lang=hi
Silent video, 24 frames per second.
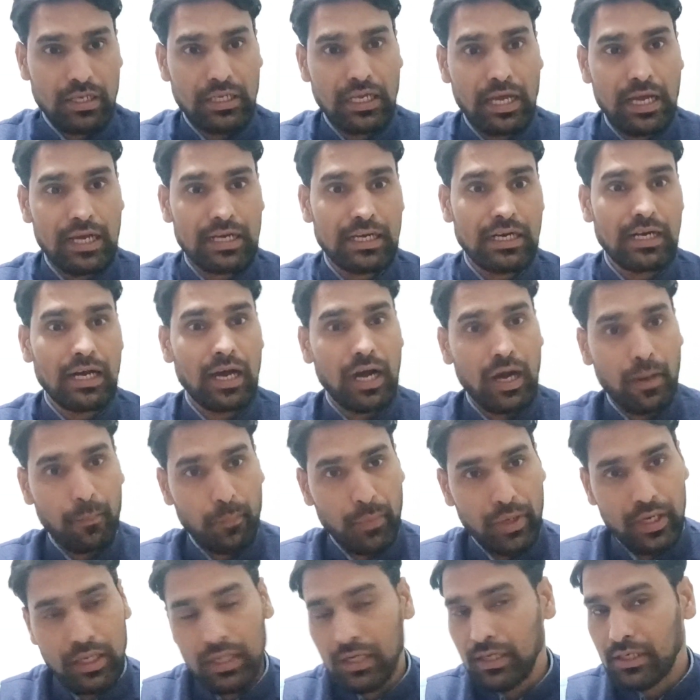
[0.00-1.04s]
जाएगा आप
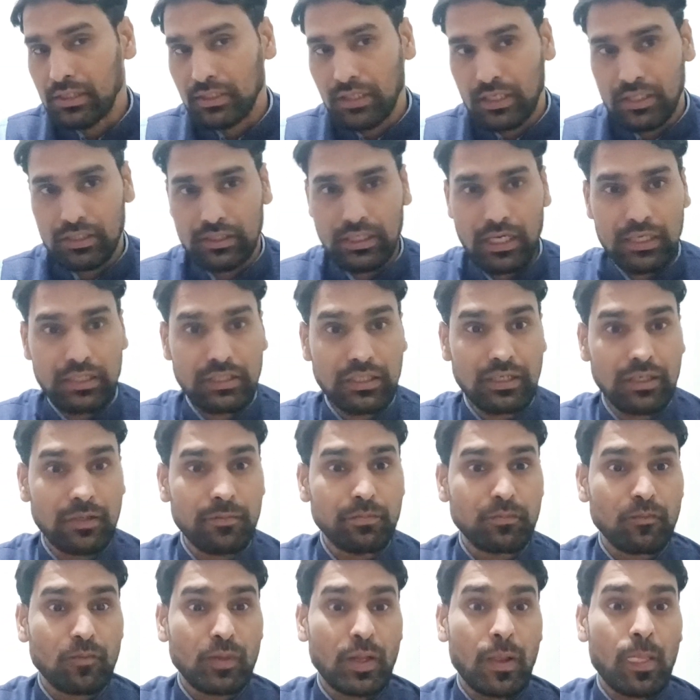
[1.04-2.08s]
लिंक के जरिए जाइए
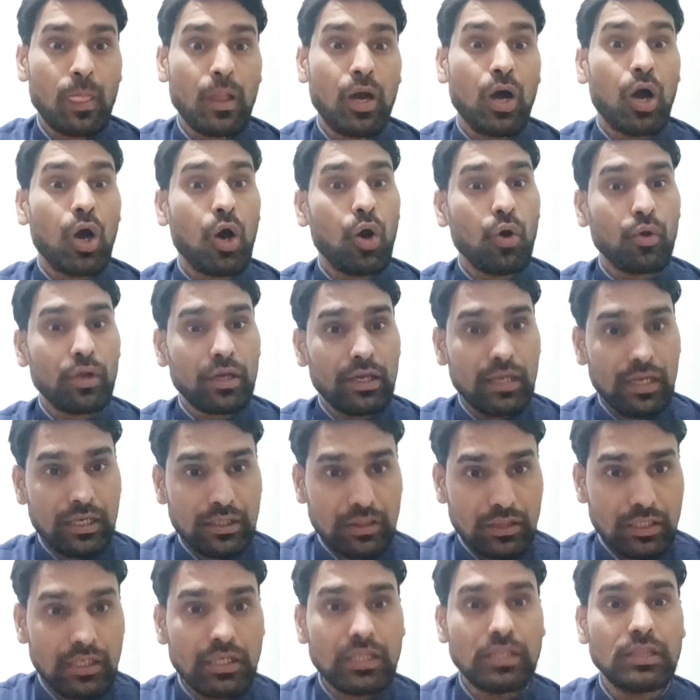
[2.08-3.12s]
और
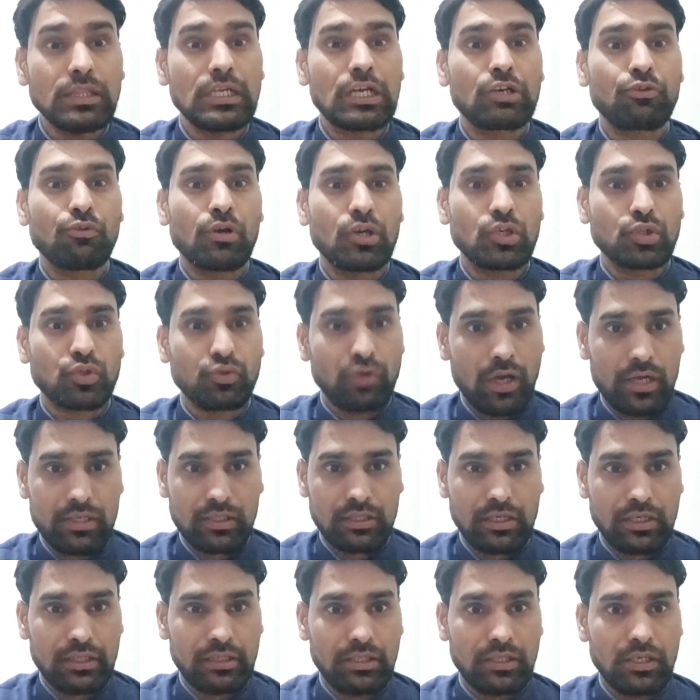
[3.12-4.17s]
एथिन नेटवर्क ज्वाइन
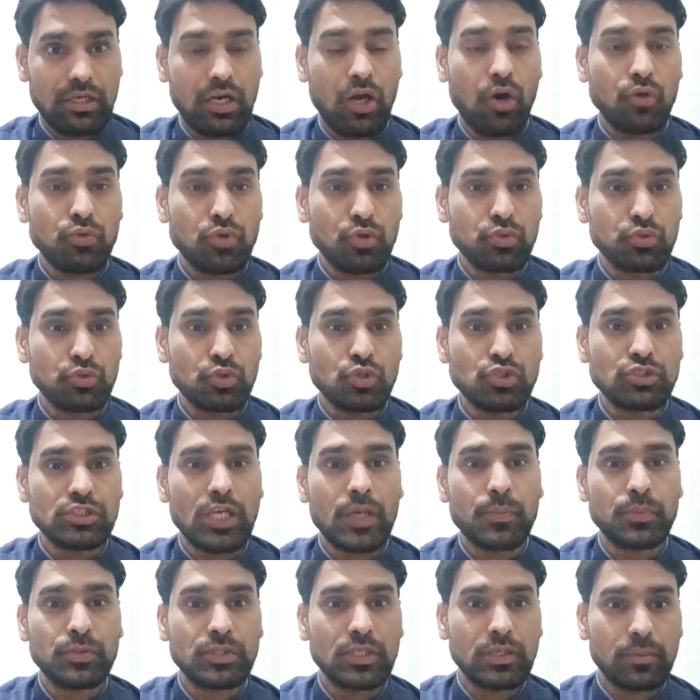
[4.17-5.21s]
करिए और दोस्तों
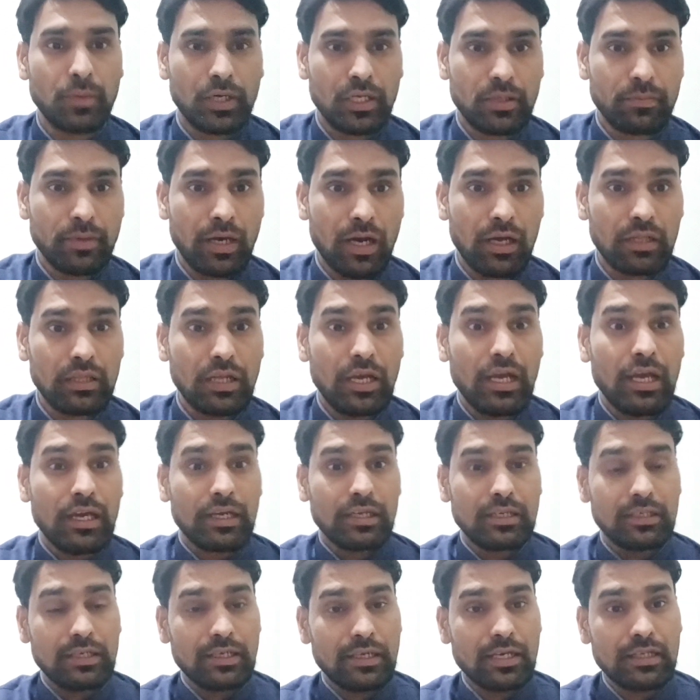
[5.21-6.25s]
सबसे बड़ी बात
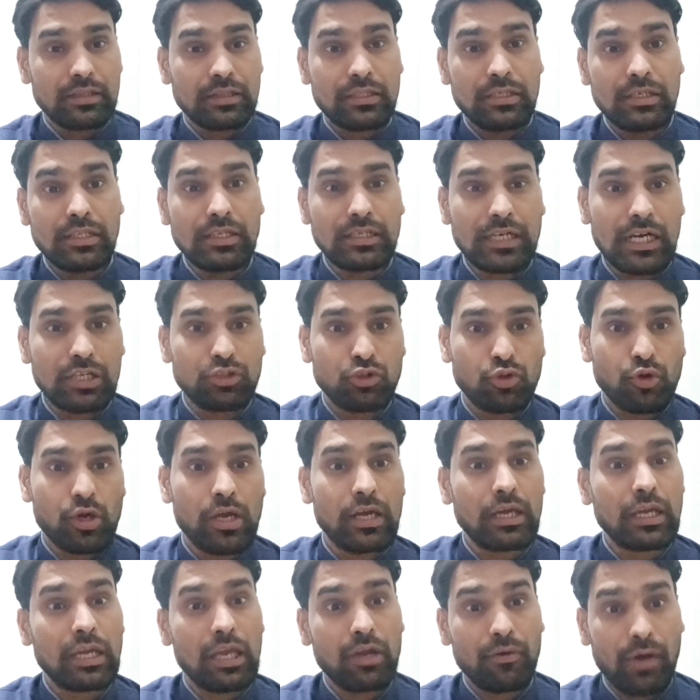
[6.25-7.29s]
कि एथिन का जो है
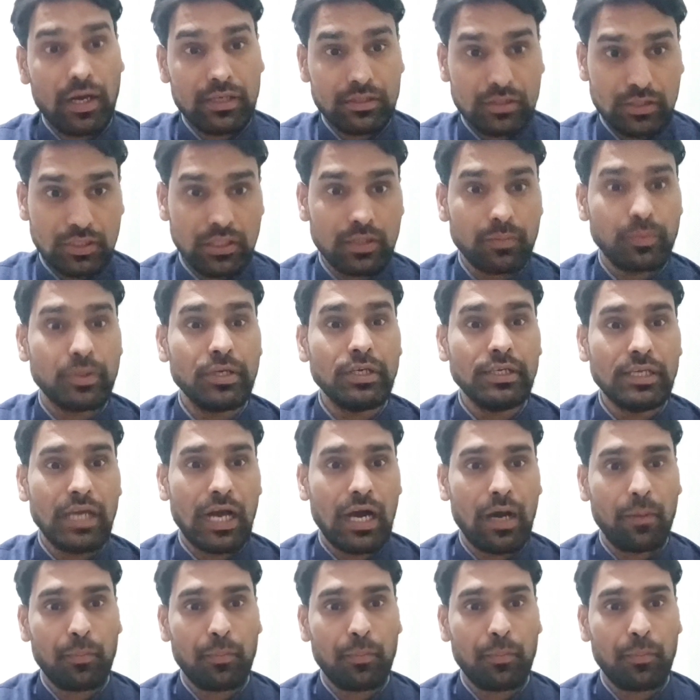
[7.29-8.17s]
के भी यहाँ